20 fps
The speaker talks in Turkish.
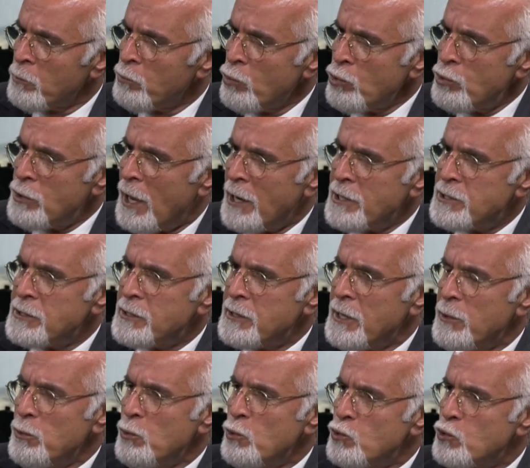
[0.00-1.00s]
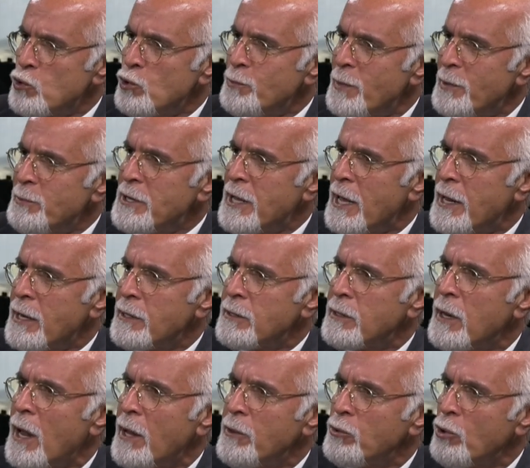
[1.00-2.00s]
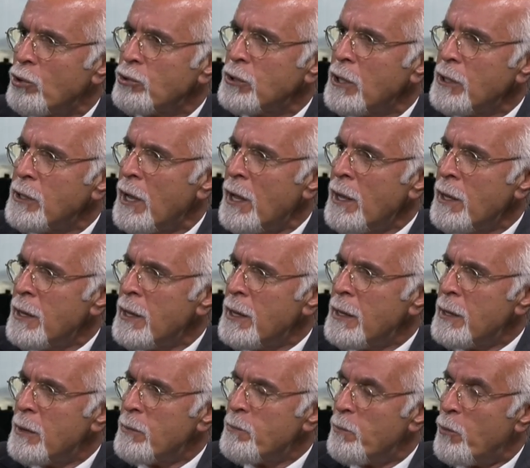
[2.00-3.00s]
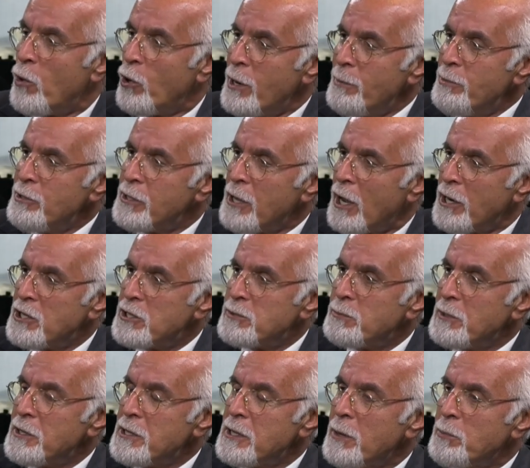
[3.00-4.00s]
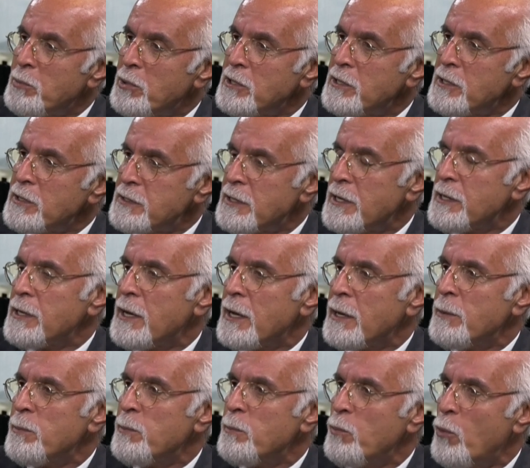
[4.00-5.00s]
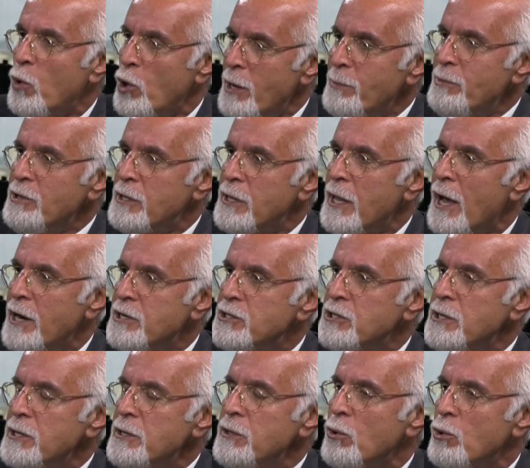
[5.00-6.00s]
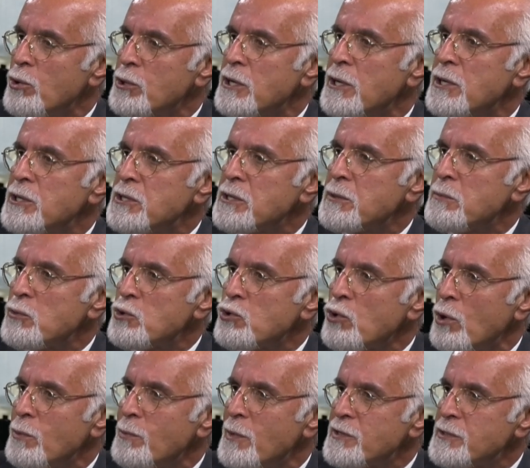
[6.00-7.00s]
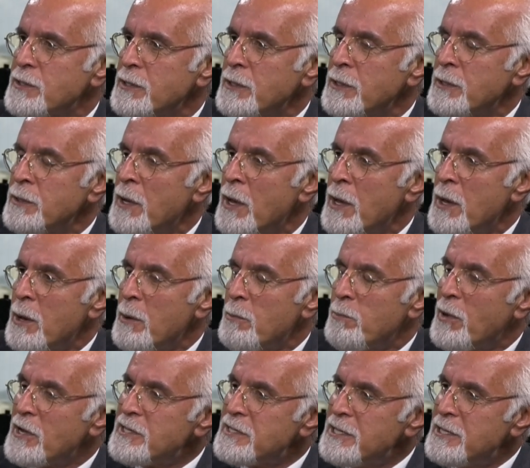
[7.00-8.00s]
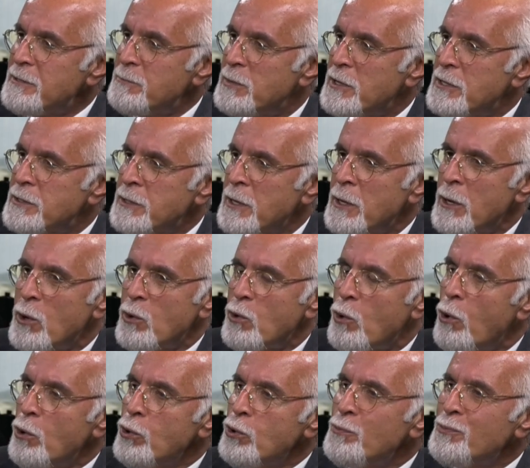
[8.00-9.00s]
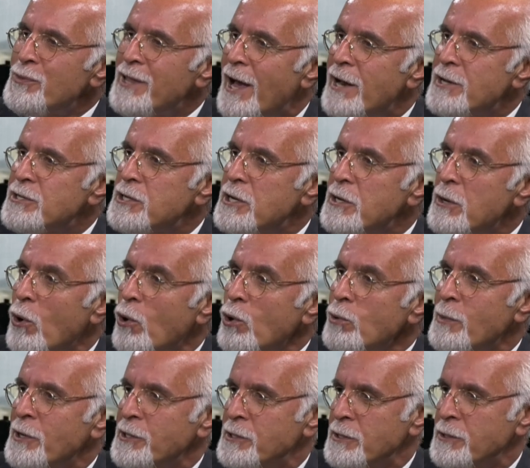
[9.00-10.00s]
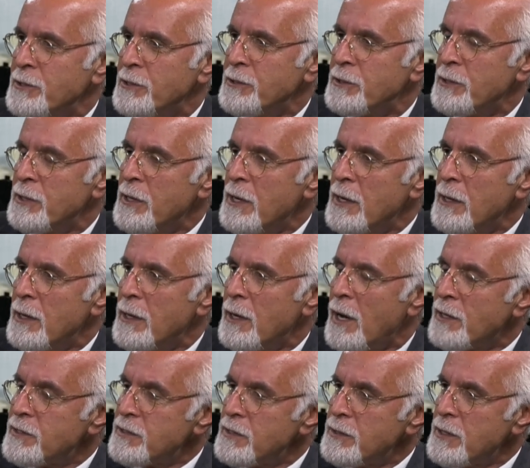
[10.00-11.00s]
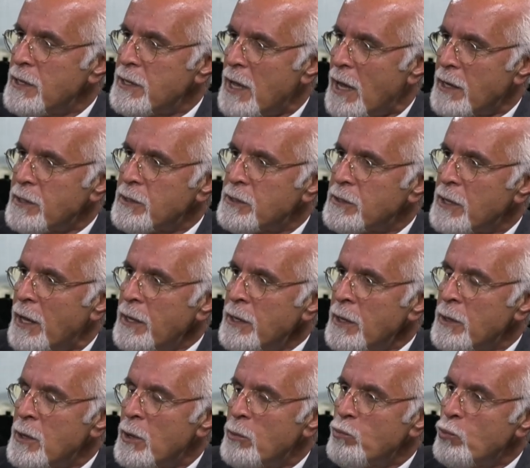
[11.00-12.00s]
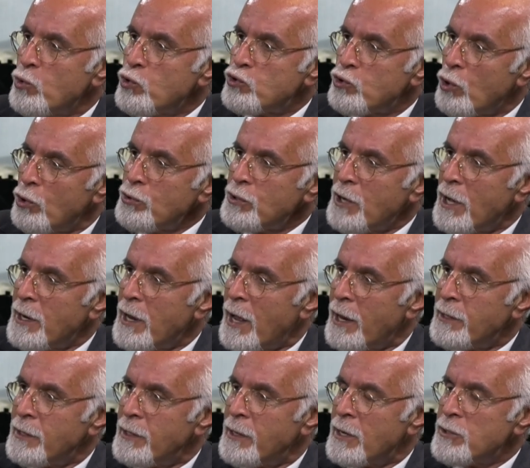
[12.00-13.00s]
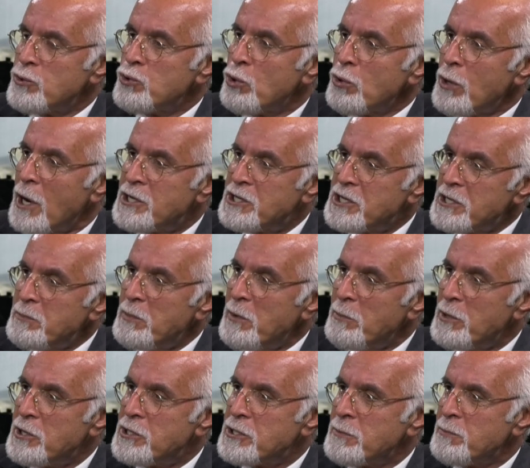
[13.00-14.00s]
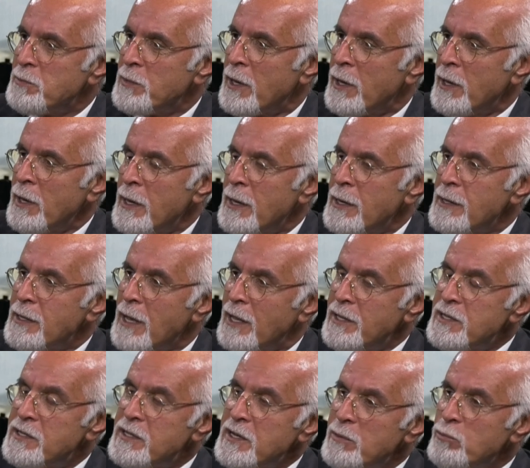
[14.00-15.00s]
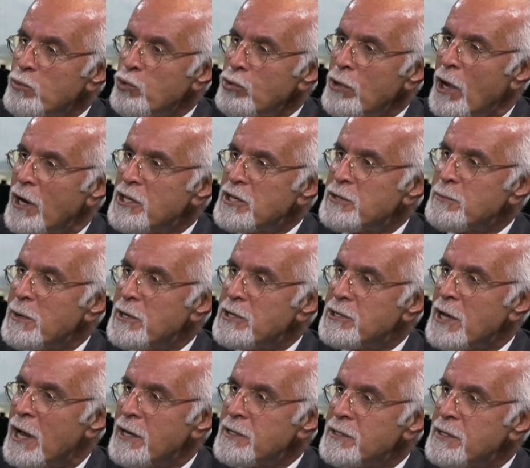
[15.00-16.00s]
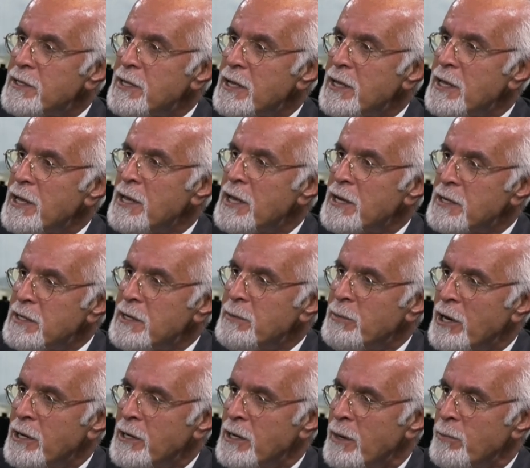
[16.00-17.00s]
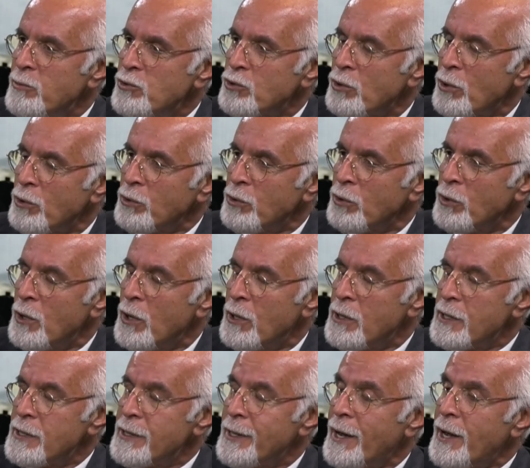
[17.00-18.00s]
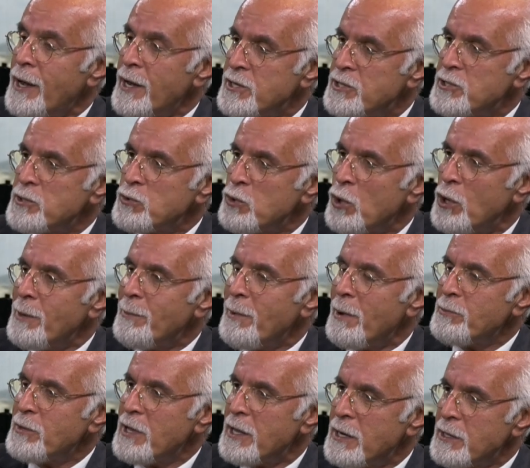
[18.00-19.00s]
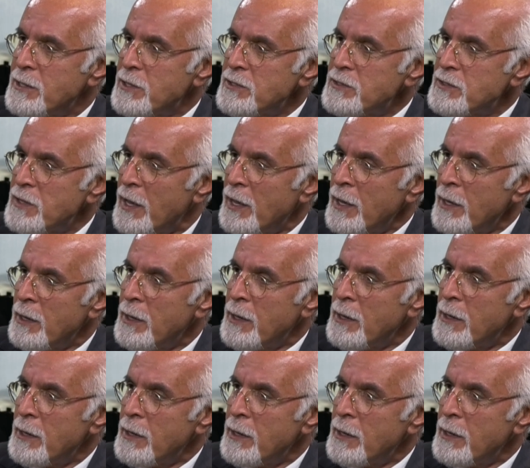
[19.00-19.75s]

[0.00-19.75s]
Bu tercihte üzülmemi gerektiren nokta da böyle bir tartışmanın yapıldığı sırada böyle bir tercihin de ortaya çıkmış olmasının basit bir konum tercihi olmadığıdır. Aslında Yargıtay bu son kararıyla çok açık bir biçimde kendisinin bu tartışma içerisindeki yerini belirlemiş oldu. Daha açık söylemem gerekirse